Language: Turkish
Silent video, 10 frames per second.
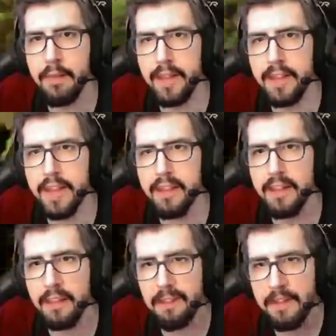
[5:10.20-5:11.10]
neden
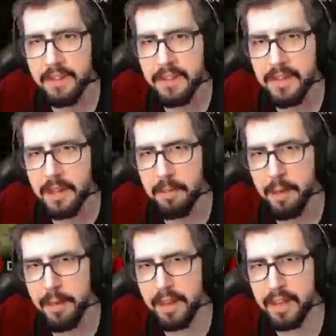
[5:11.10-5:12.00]
senin
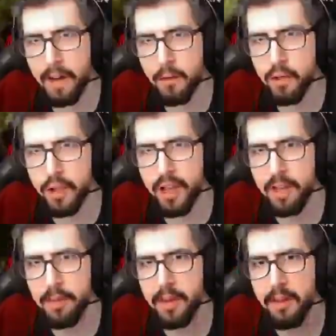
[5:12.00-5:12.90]
memelerini
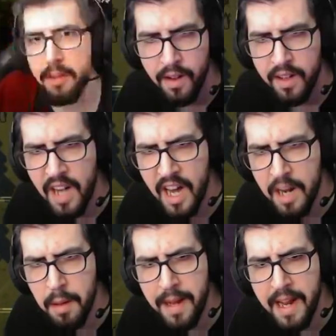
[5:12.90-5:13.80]
avuçlayayım ki?
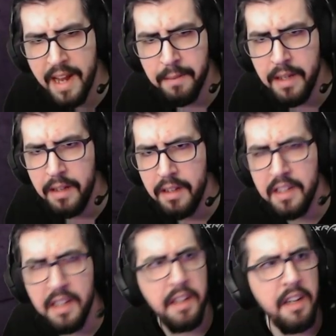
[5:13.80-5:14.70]
Kara memeler mi?
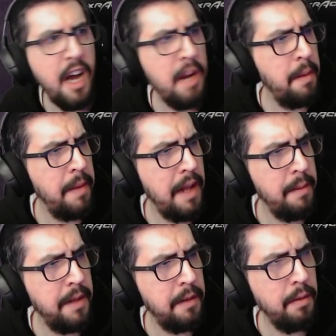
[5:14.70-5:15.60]
Ne dedi? Kara
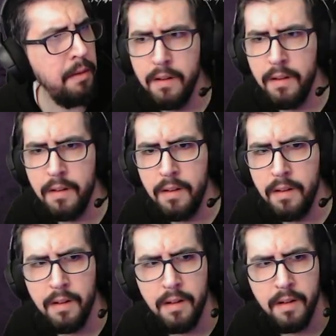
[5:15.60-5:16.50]
memeler mi dedi o? Kara
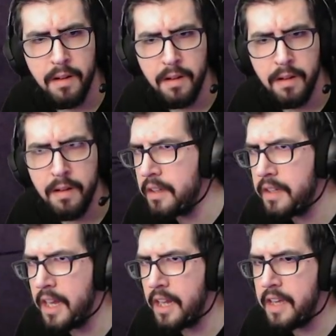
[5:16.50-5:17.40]
meme ne? ya?
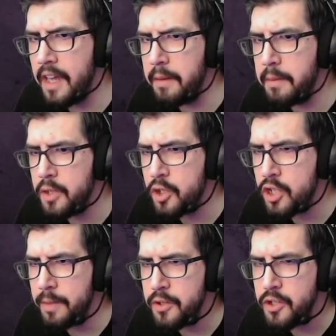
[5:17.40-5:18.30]
Yere, yere
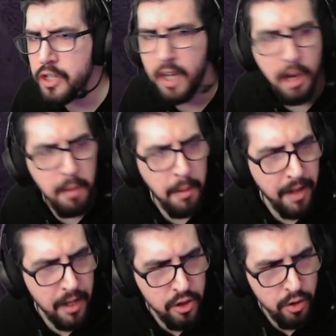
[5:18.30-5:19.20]
şey yapınca kara
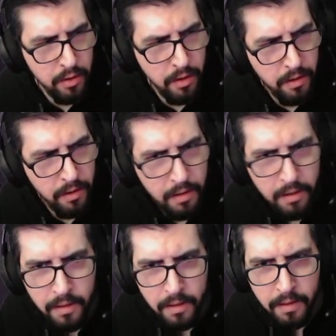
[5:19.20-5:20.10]
memeler çıkıyor dedi.
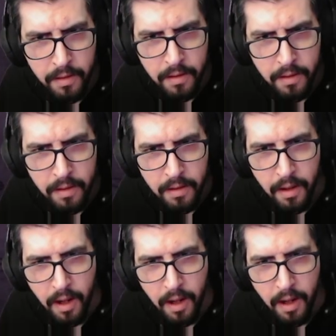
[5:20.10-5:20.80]
Ben kareler çıkıyor dedim.